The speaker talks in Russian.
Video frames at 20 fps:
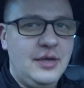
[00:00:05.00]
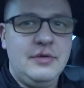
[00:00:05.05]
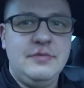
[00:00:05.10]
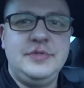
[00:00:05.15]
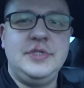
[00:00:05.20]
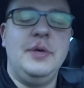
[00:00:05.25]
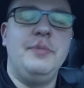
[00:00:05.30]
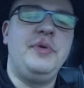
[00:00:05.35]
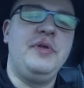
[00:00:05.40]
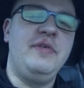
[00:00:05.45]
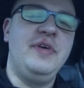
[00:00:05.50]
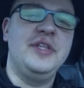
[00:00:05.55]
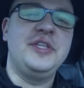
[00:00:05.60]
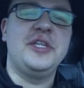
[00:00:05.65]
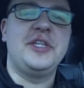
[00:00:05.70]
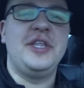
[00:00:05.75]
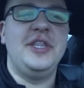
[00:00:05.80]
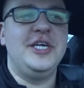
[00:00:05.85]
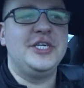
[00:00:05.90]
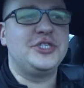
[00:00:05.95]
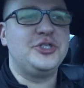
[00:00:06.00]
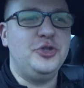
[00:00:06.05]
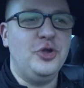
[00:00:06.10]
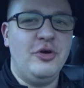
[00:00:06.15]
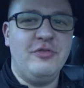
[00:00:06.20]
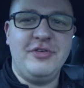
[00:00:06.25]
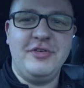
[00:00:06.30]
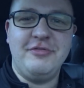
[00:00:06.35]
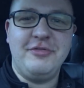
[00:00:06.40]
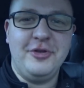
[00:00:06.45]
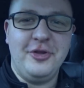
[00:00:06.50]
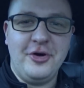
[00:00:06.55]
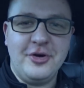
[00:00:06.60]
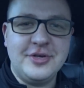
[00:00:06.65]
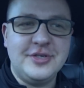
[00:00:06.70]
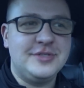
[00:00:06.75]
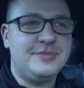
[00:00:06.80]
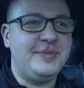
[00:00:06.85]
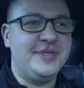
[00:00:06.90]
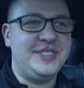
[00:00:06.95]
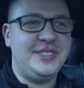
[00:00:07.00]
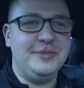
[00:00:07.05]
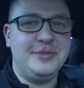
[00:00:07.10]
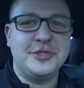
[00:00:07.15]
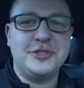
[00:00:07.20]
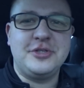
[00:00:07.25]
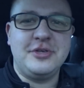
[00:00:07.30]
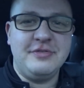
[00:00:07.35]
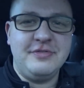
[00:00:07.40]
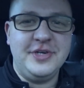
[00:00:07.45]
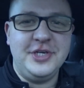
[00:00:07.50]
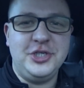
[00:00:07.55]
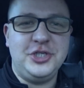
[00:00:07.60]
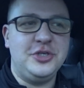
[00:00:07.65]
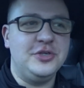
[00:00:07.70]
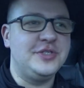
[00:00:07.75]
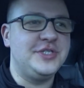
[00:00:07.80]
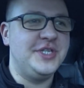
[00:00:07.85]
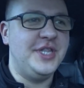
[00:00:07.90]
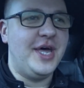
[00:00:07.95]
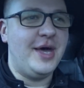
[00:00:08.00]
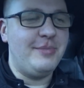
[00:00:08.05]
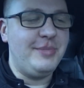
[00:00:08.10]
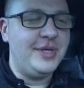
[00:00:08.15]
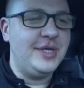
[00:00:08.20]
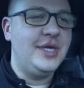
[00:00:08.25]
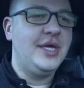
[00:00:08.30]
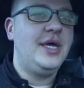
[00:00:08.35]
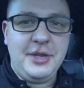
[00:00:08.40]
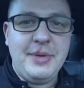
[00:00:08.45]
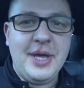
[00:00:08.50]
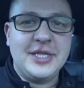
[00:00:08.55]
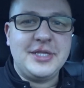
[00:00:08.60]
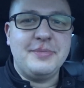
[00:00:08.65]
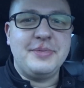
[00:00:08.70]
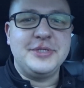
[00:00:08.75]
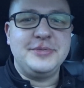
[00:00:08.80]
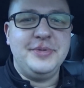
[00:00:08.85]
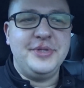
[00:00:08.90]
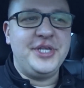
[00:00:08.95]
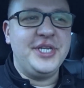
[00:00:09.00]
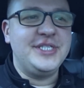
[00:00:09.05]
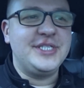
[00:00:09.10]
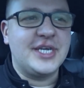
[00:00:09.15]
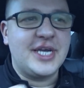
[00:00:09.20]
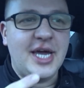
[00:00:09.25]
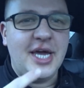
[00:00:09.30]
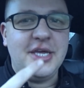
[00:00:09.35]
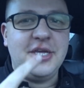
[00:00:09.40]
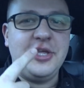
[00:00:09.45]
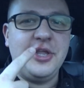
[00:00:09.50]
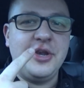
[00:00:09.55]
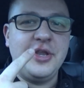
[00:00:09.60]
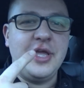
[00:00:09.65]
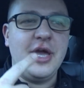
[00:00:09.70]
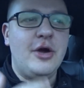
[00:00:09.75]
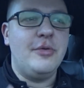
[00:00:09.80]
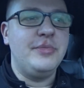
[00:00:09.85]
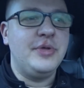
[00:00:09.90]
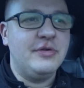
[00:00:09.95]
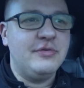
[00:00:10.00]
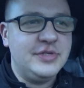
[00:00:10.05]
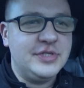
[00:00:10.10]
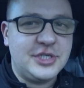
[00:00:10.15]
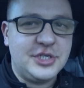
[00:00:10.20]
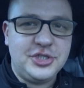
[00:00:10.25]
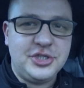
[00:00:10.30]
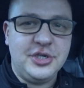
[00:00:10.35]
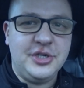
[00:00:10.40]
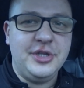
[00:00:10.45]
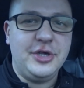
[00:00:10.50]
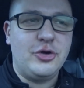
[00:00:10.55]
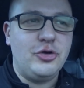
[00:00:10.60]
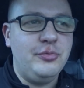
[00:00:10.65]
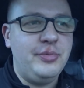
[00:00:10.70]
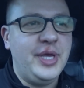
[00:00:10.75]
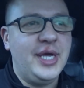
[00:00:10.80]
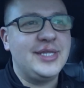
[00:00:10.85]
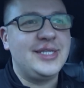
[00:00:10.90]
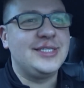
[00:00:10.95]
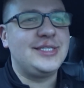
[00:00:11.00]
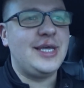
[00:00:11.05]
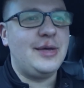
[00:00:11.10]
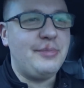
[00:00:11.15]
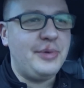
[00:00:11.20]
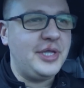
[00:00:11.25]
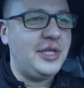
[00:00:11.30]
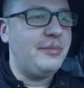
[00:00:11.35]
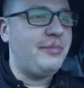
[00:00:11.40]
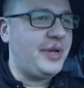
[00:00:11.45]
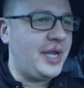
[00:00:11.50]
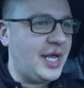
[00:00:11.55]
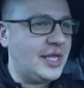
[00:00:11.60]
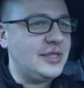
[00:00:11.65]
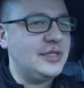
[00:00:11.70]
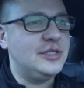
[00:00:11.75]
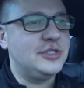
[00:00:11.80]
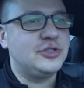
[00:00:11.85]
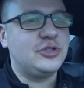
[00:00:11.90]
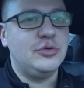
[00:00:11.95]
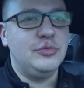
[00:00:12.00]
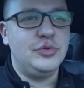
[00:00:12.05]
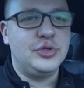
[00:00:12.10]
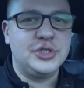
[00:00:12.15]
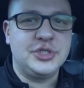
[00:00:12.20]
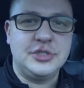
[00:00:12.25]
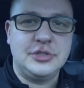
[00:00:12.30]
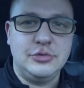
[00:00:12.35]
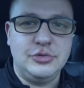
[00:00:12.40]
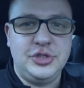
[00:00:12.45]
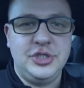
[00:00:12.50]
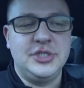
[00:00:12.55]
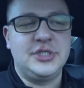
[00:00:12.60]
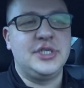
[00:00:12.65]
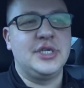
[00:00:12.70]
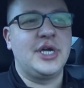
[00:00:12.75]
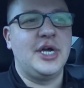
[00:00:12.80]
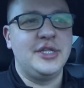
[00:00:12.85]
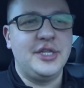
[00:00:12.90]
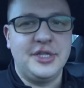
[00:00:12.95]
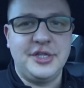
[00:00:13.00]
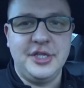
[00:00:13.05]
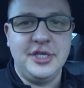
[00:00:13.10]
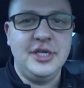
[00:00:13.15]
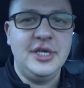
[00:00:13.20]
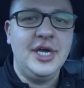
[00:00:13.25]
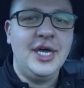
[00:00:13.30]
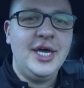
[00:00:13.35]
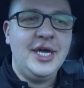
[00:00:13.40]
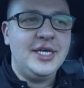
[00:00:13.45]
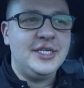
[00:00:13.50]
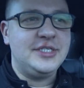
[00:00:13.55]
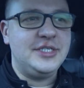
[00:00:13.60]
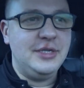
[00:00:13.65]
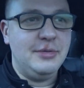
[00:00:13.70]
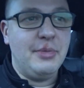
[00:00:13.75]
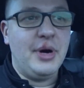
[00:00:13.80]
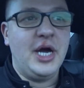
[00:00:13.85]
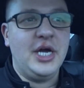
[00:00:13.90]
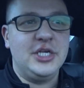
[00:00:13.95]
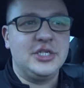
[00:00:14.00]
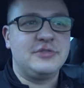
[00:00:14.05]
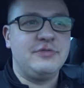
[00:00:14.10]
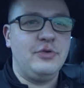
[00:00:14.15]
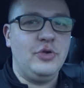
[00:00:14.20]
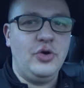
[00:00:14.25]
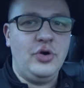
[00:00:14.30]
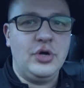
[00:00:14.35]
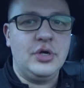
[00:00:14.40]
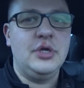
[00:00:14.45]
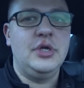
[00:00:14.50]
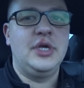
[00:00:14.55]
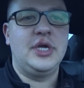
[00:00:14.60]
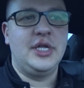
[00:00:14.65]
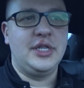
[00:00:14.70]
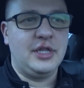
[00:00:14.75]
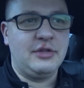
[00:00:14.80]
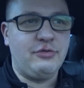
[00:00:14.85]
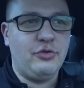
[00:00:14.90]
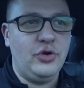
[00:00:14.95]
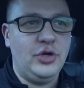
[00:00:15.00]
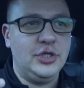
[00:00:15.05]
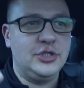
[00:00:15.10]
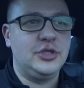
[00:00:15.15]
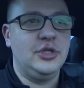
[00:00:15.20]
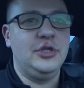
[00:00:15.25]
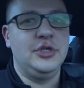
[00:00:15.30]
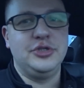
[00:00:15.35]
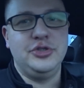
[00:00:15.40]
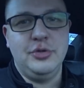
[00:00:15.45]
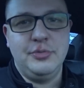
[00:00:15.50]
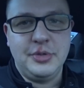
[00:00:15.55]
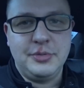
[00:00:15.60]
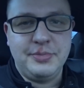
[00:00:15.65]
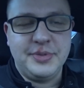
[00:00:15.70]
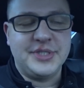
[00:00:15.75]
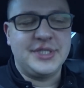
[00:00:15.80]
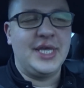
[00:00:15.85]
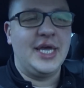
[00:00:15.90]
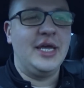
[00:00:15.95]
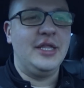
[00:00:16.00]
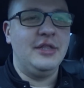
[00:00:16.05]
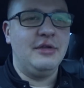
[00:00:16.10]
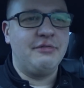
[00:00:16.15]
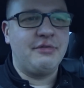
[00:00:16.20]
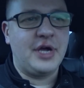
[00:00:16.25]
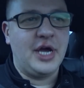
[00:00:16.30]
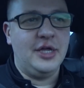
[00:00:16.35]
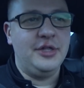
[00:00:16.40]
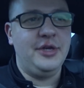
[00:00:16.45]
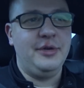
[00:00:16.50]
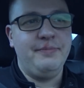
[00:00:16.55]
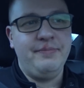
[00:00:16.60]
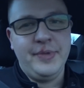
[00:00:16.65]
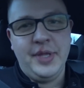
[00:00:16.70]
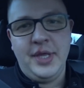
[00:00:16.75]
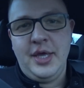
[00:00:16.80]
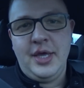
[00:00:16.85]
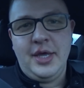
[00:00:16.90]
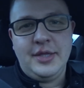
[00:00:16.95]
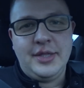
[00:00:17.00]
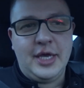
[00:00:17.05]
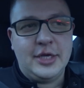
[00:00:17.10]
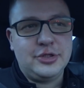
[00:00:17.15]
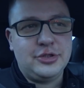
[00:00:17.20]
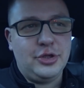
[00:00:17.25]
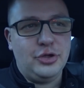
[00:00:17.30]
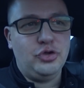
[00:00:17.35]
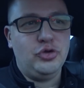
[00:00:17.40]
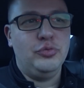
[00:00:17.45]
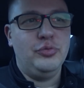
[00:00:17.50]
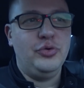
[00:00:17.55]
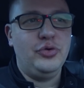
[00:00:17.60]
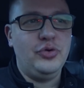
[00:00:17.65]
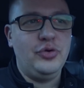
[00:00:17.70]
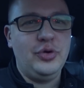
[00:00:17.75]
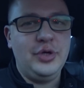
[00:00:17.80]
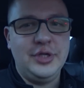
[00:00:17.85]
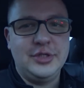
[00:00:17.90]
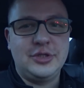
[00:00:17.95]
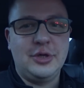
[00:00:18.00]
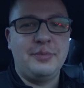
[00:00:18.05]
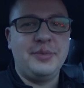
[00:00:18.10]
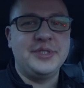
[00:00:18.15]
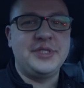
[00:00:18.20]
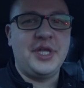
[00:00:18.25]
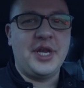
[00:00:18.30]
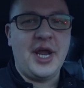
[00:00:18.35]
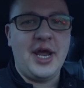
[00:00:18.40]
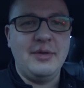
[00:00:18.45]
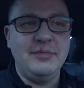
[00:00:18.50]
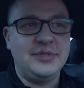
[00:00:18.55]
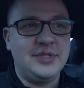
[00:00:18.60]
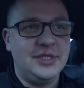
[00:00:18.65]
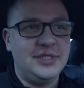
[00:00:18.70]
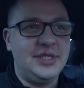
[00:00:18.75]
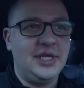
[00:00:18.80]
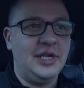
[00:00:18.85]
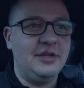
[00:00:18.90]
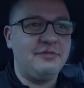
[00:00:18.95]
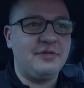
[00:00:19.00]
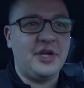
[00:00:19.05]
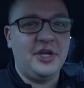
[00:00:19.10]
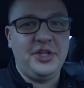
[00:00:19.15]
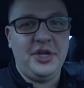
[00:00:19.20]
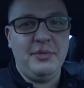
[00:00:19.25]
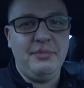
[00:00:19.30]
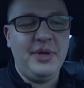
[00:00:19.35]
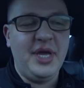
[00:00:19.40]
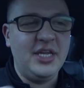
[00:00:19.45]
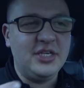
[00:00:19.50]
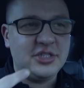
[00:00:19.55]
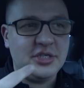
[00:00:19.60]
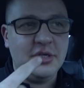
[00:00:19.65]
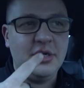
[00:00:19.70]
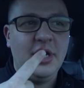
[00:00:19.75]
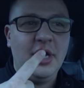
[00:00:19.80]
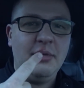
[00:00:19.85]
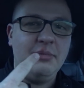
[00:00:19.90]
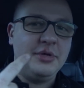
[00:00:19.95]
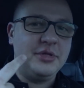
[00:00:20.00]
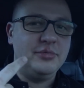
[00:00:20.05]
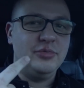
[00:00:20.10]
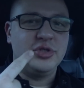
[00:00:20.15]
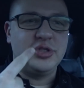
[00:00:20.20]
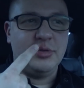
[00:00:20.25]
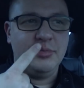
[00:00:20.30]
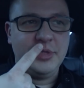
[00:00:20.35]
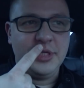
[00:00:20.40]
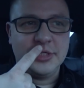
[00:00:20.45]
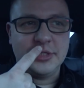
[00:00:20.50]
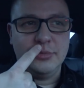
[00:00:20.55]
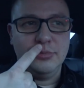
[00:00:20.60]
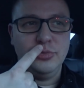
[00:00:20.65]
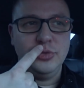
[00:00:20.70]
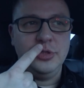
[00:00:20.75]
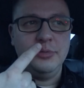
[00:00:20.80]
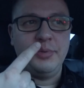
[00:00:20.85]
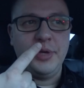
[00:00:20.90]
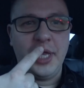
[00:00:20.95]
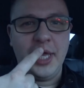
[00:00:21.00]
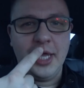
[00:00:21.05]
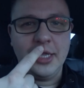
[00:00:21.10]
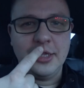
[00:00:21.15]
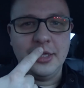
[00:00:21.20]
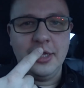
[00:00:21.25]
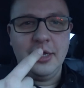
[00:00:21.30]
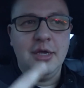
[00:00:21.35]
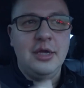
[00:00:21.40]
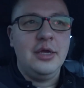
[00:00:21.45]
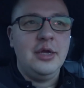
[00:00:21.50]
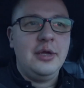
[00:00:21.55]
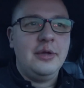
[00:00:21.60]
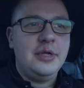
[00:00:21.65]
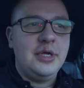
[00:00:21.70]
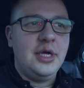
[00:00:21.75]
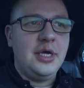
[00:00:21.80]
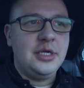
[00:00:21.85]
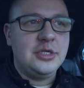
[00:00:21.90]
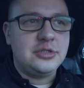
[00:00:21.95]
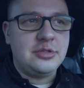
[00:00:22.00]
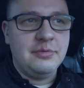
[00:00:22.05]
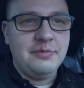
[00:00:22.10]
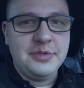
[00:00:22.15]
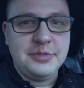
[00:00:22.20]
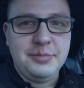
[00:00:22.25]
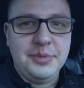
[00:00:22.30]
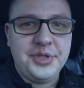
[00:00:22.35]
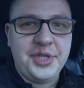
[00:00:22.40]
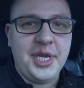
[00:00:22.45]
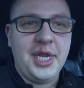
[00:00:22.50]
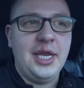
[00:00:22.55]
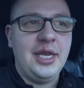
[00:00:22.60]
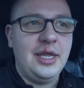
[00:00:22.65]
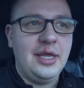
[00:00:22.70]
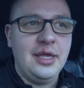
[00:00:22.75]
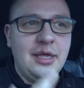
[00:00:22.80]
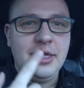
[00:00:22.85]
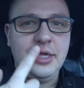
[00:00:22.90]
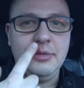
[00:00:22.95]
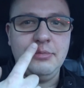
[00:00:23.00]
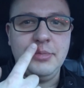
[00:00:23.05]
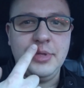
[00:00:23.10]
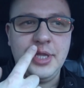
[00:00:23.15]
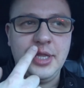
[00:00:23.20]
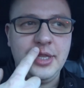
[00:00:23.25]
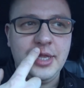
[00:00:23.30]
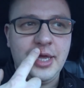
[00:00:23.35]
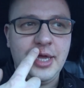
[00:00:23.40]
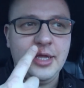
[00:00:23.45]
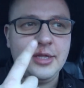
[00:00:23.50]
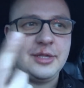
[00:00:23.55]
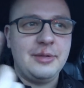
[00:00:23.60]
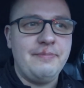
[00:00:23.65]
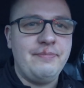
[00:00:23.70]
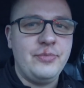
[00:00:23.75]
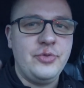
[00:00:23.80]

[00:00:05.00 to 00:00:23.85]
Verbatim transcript: Всем привет, это наш новый влог. Спасибо, что вы еще с нами. Ребята, посмотрите, какая херня у меня выскочила на губе. Это самое неприятное, что может случиться, когда ты снимаешь влог и когда твое лицо должно быть постоянно в кадре. Так что, я думаю, лицо постараемся делать в кадре меньше, потому что мне самому неприятно, э, что вы смотрели именно на это.